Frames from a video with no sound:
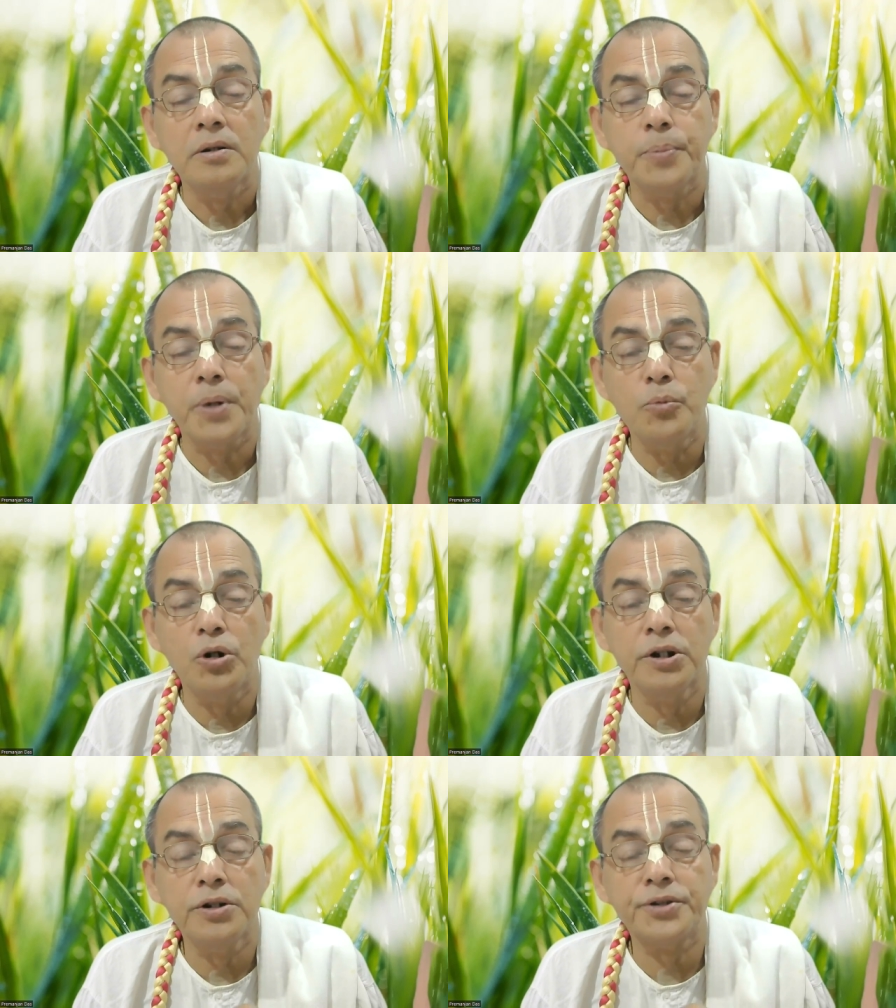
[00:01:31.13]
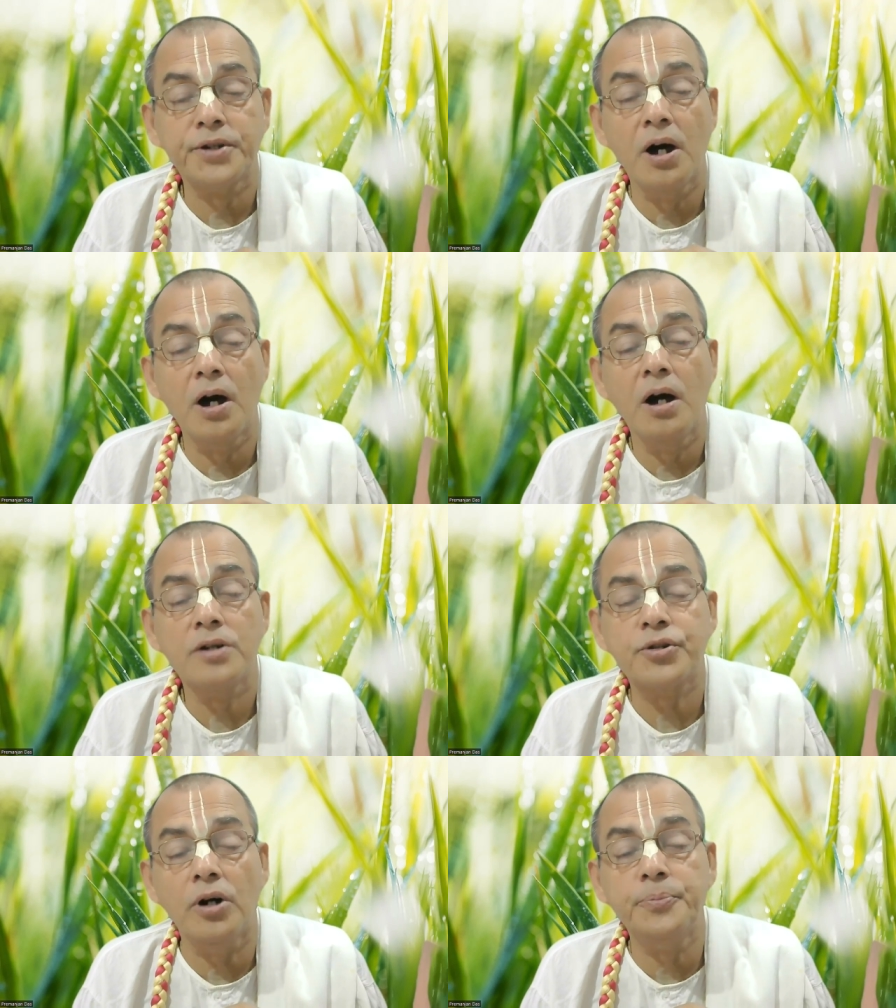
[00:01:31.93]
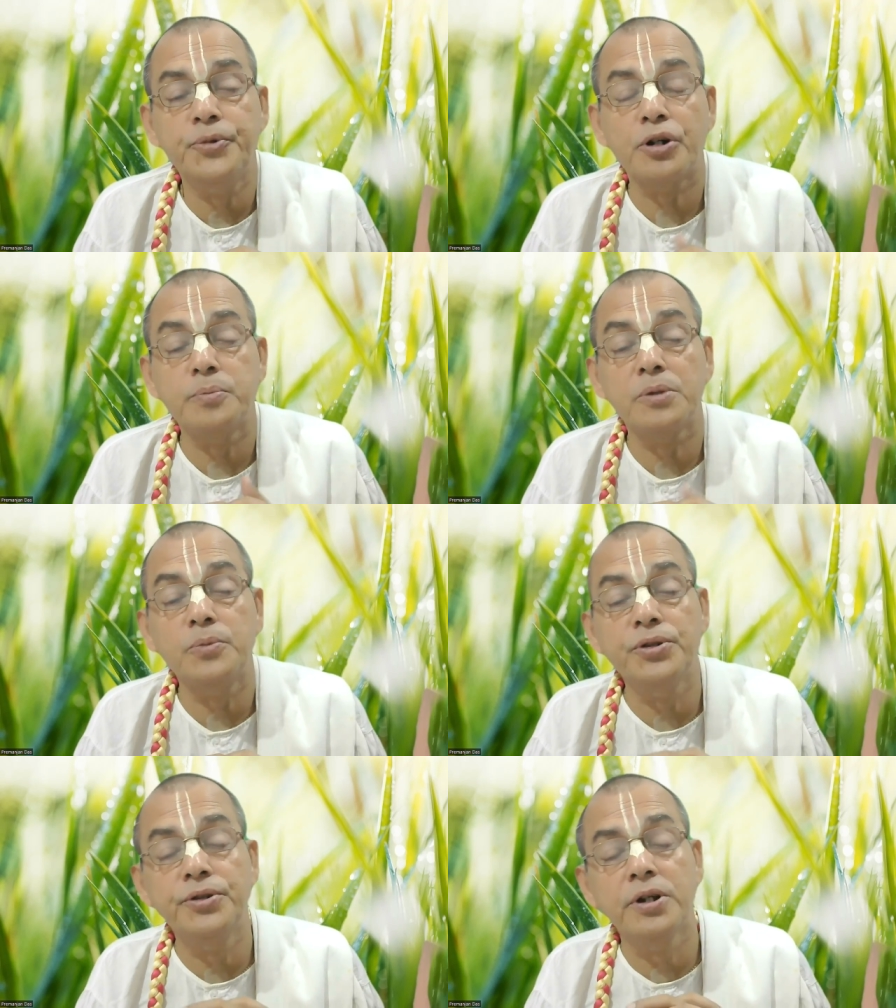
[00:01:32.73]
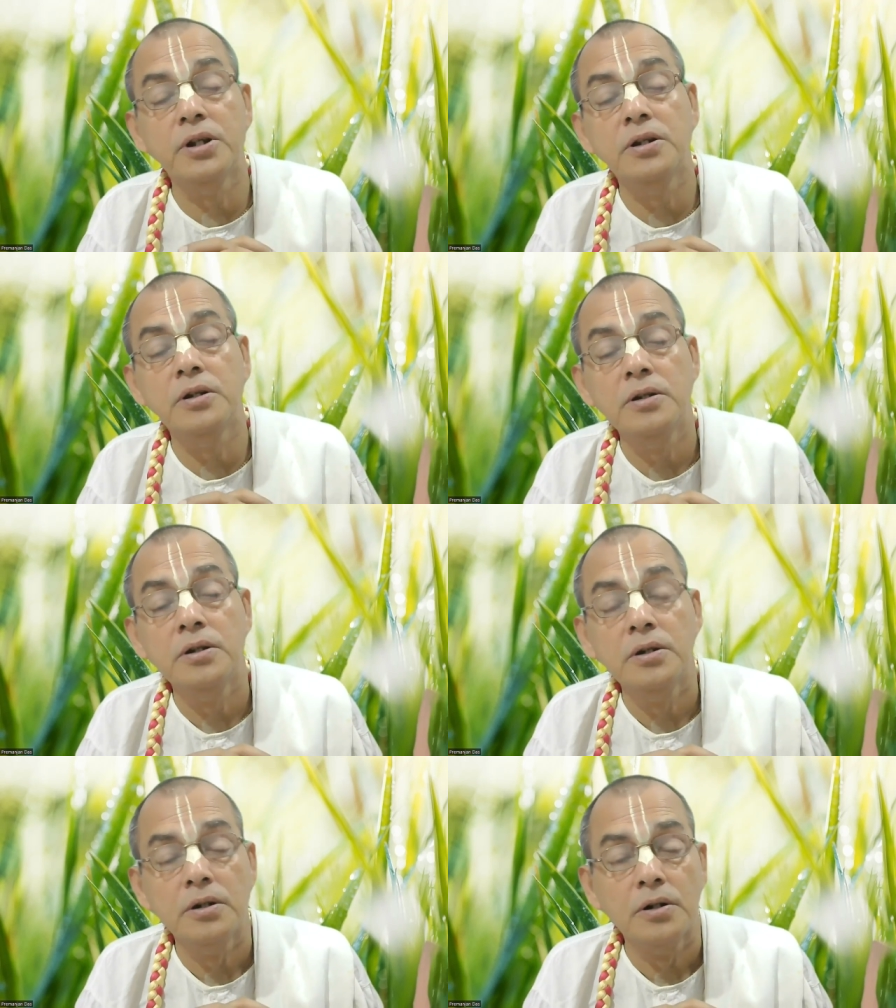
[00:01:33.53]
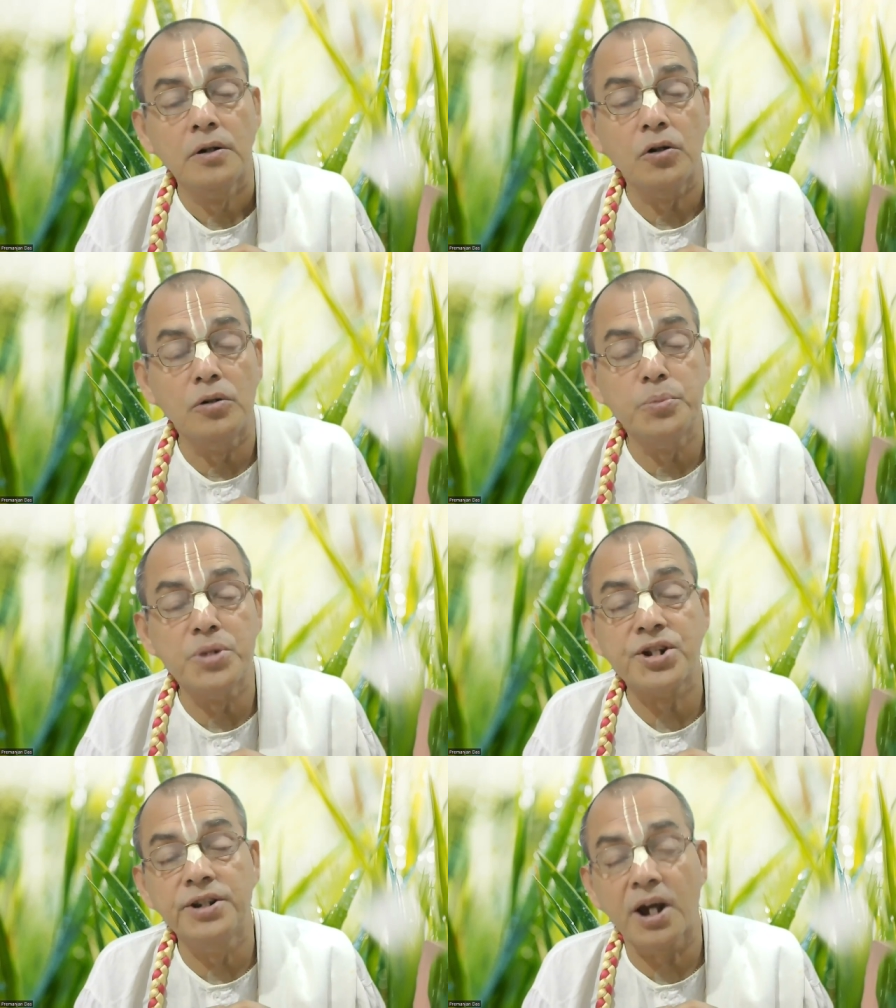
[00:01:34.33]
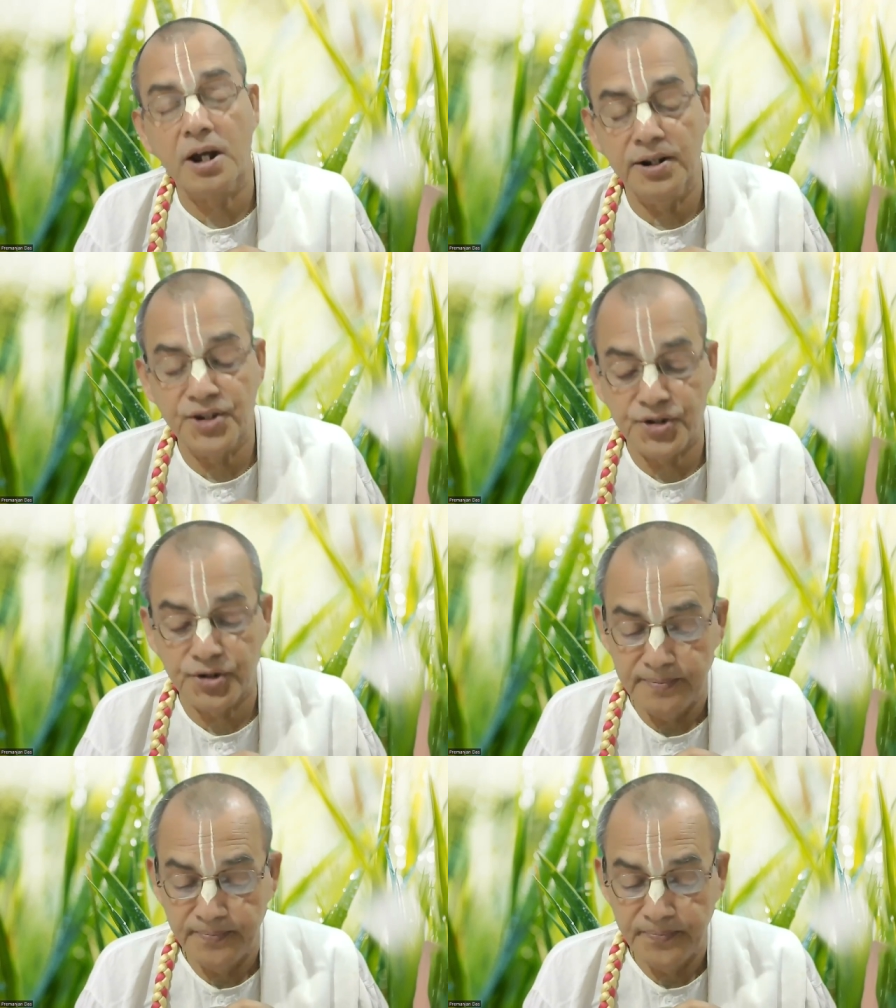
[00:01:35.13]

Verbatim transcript: এই প্রেমহীনতা সব ধর্মের মধ্যেই কম বেশি দেখা গেছে